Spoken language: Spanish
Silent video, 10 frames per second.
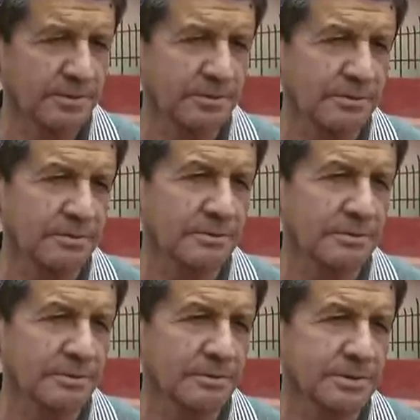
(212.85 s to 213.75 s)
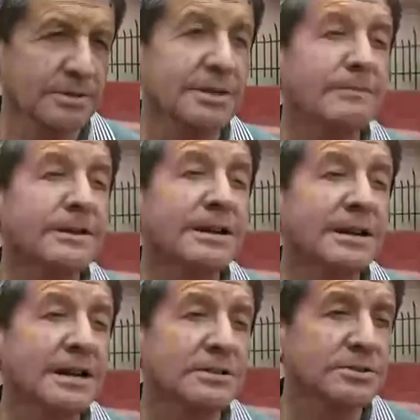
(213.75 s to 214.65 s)
Yo, o sea, estaba en el
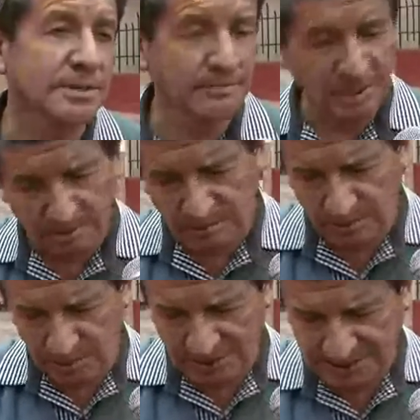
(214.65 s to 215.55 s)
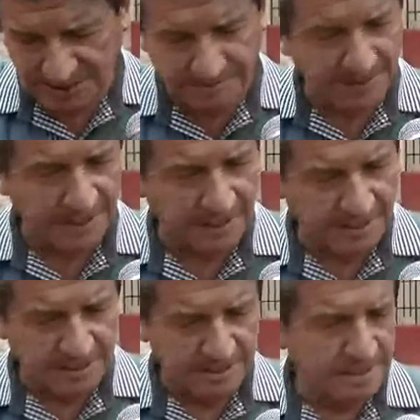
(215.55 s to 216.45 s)
carro y se me lo movió así, vea.
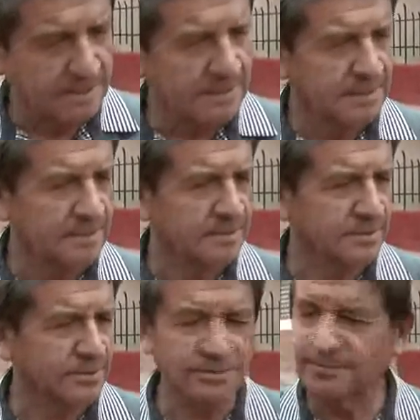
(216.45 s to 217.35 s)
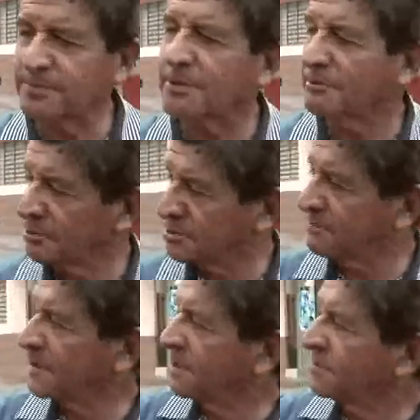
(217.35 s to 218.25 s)
Entonces yo, como los
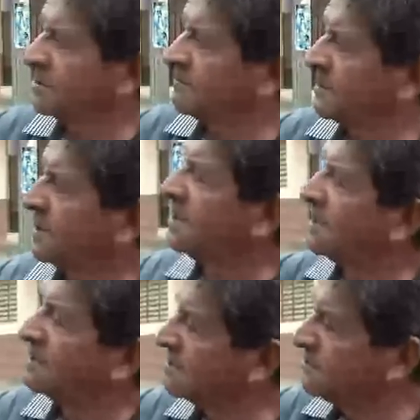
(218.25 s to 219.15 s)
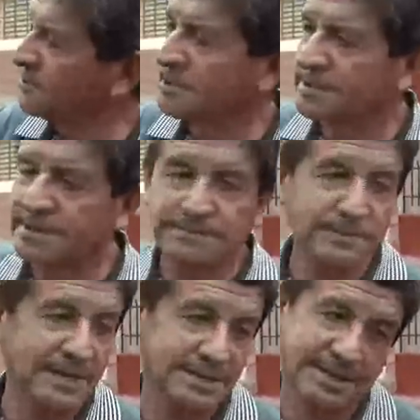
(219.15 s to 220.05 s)
compañeros siempre llegan y se ponen de atrás,
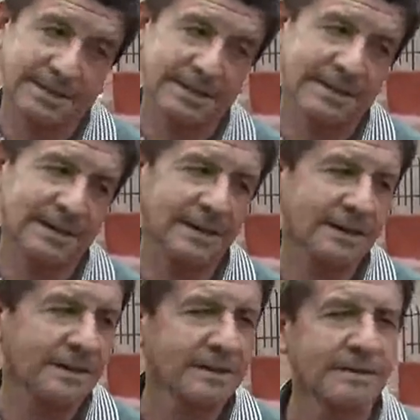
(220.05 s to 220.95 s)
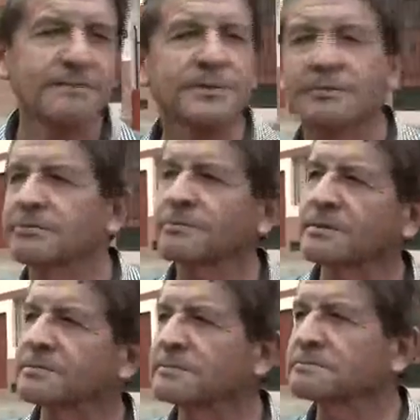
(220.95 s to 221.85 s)
pensé que era,
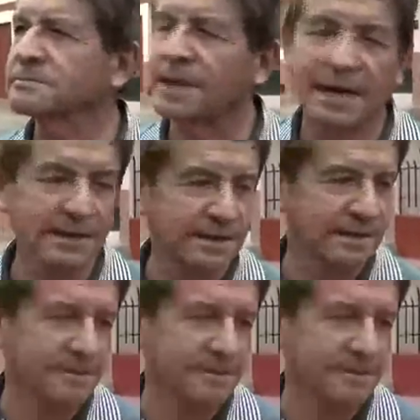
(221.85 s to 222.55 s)
pero nadie.